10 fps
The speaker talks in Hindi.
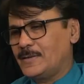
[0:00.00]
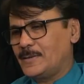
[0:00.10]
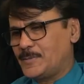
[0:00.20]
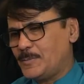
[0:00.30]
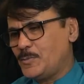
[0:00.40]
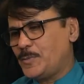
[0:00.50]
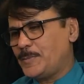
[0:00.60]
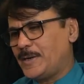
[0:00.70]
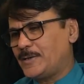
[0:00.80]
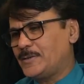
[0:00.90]
हम सब ऊपर
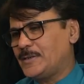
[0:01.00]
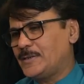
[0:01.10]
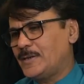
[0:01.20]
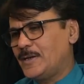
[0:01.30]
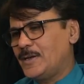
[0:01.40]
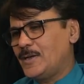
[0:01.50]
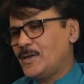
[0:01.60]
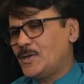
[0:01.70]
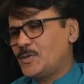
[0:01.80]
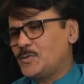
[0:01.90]
बैठे थे
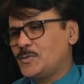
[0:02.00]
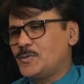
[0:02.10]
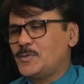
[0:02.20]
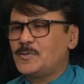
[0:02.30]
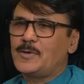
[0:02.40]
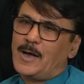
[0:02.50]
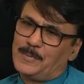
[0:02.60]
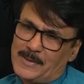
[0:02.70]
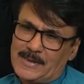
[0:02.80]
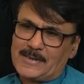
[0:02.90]
तो
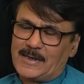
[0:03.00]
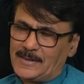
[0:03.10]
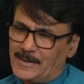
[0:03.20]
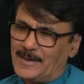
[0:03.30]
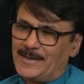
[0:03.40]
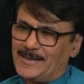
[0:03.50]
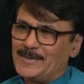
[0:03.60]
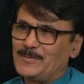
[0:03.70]
आपने अचानक कहा